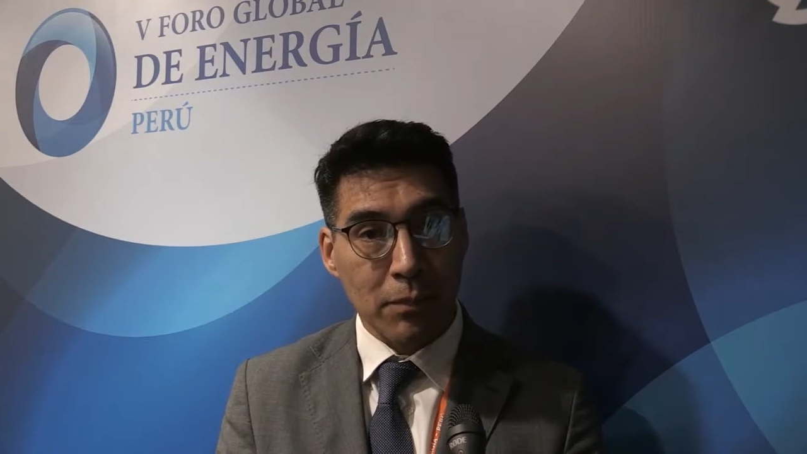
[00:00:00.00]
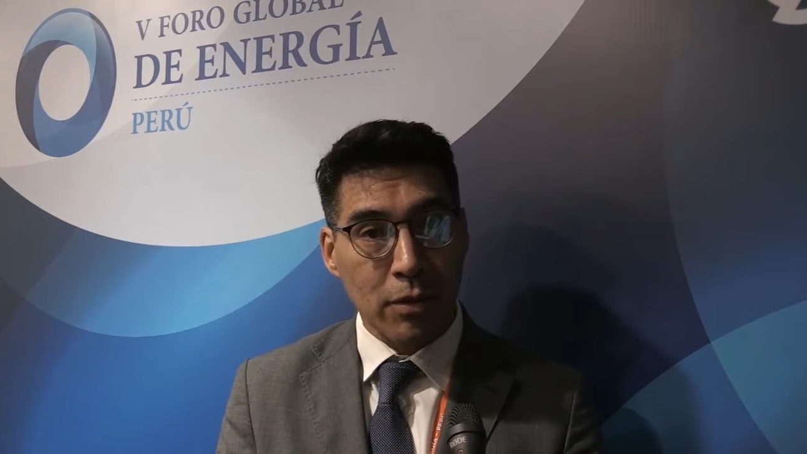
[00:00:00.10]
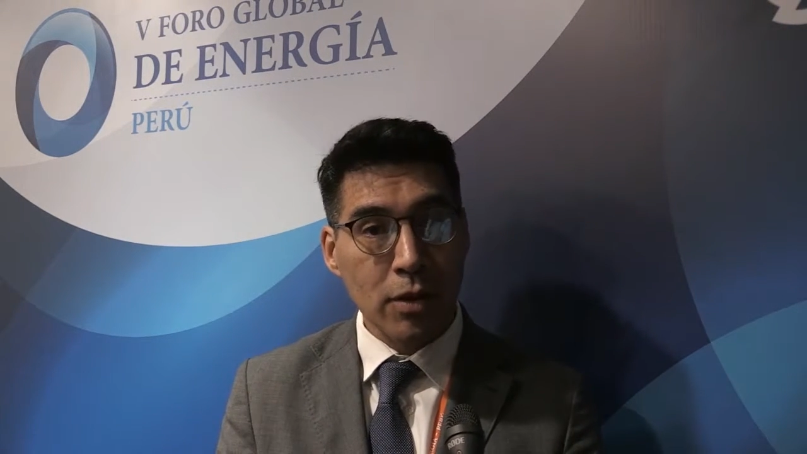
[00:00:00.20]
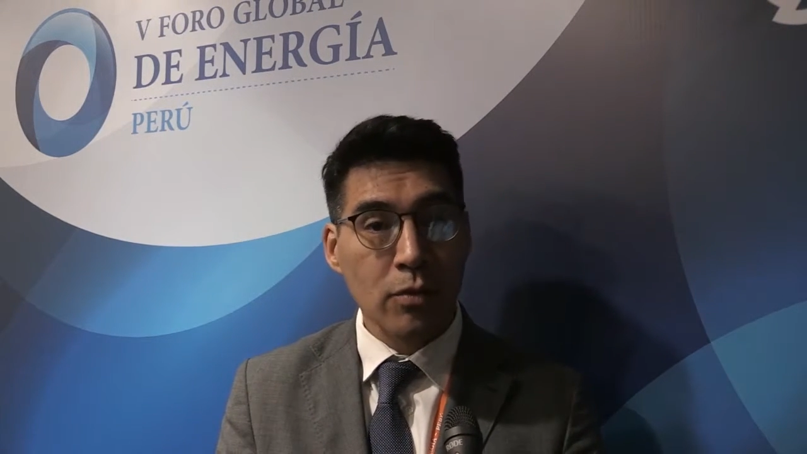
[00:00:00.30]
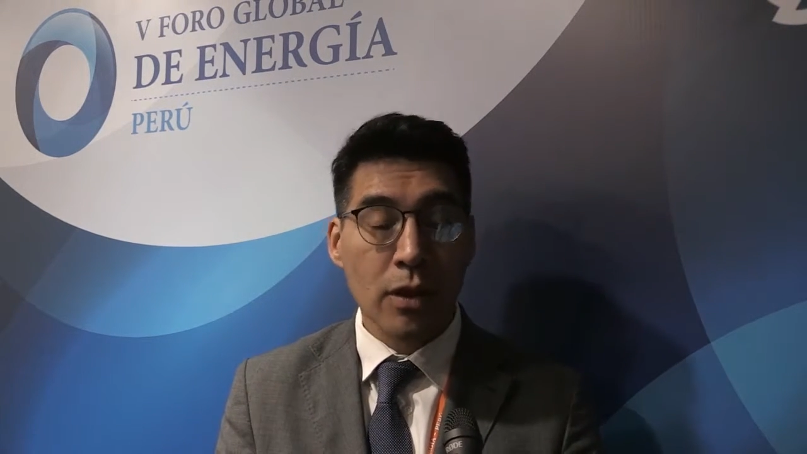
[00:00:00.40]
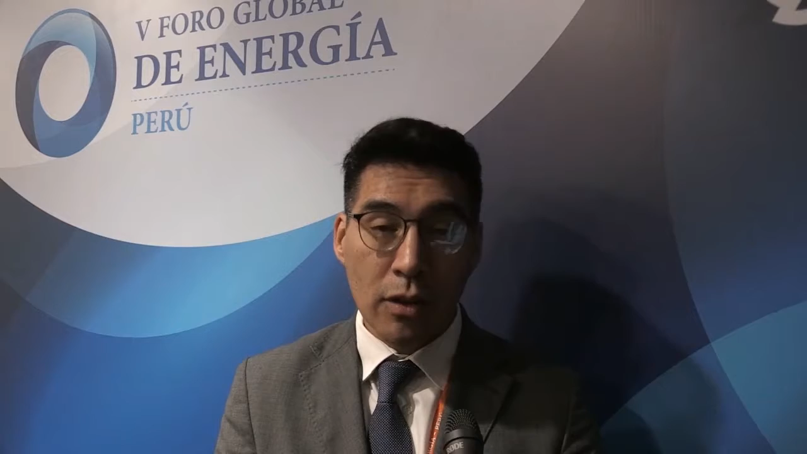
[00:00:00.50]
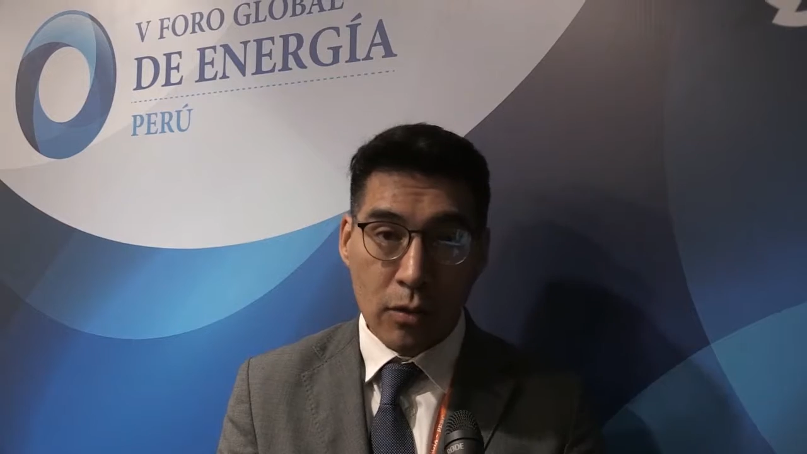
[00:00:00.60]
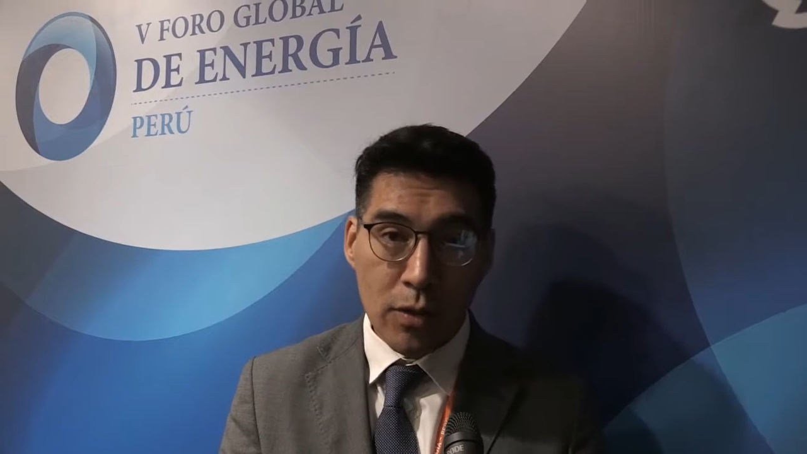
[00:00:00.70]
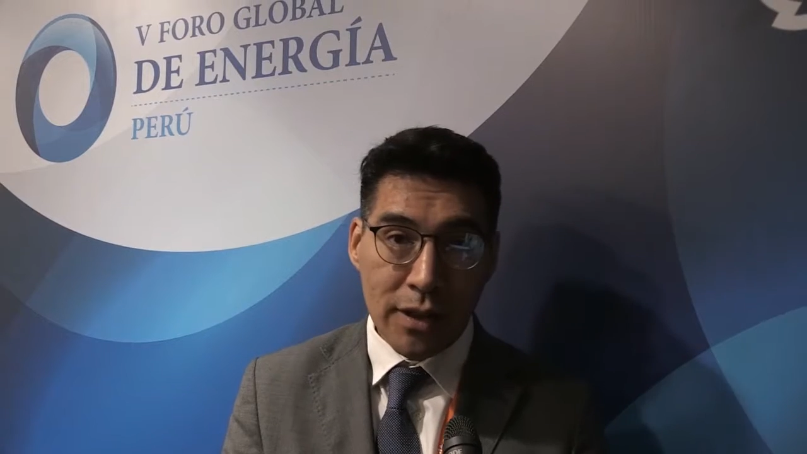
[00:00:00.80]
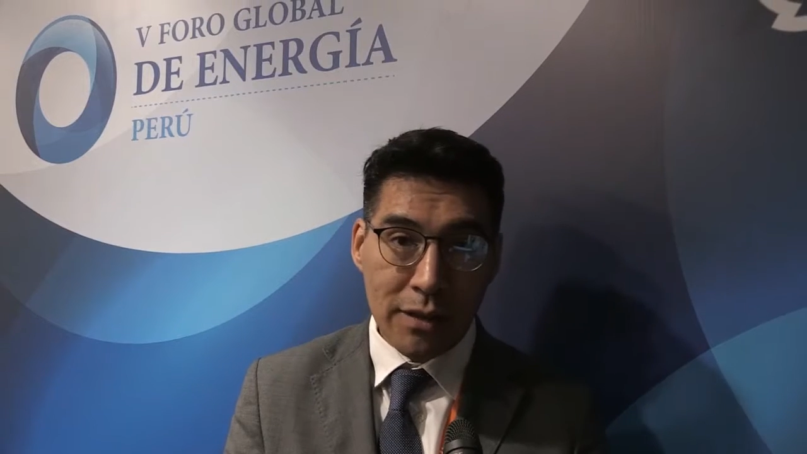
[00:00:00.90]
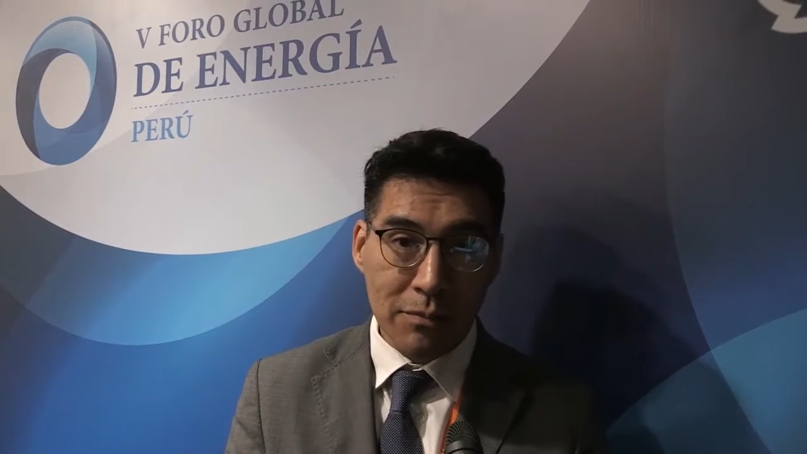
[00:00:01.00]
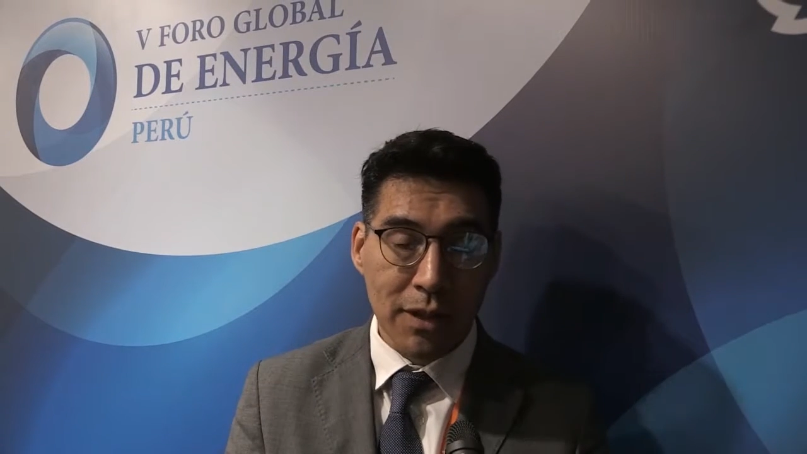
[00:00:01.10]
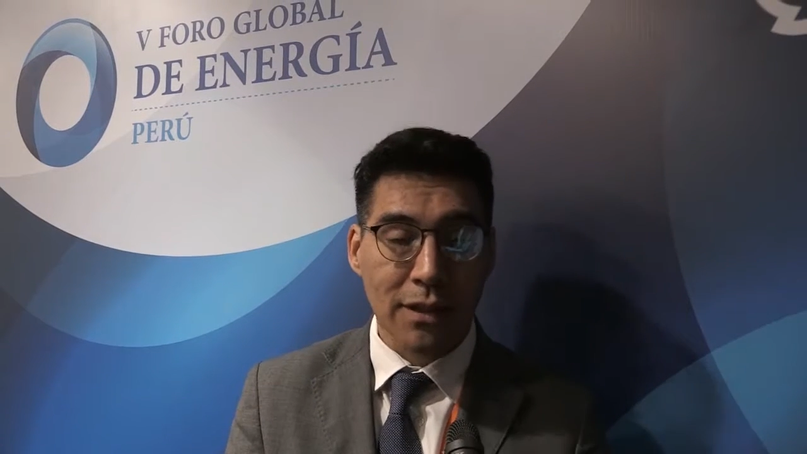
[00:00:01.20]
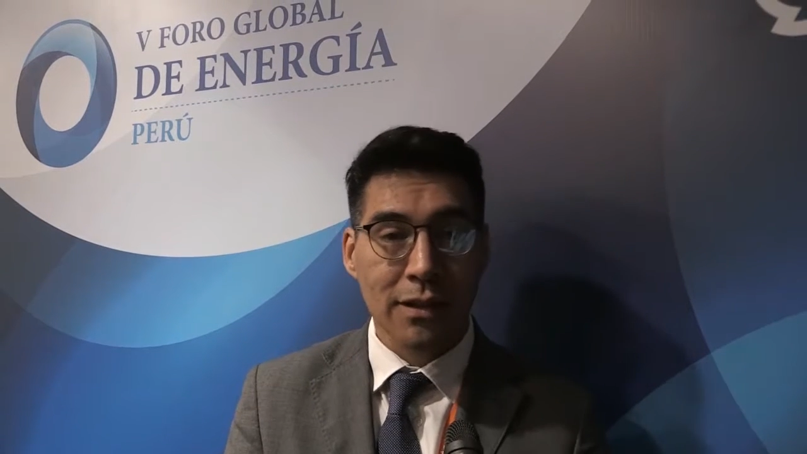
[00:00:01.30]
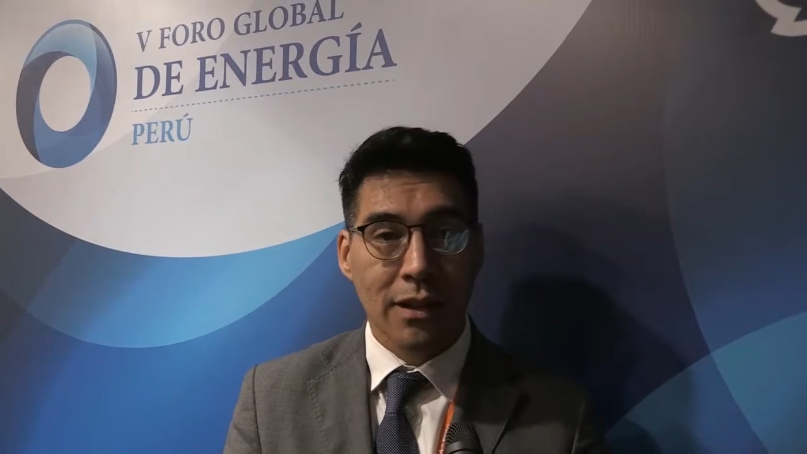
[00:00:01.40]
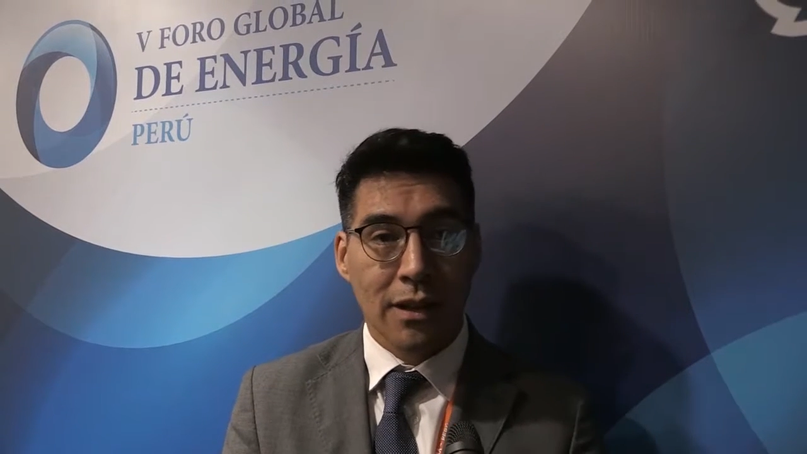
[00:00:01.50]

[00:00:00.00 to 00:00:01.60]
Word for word: pero esto incluye también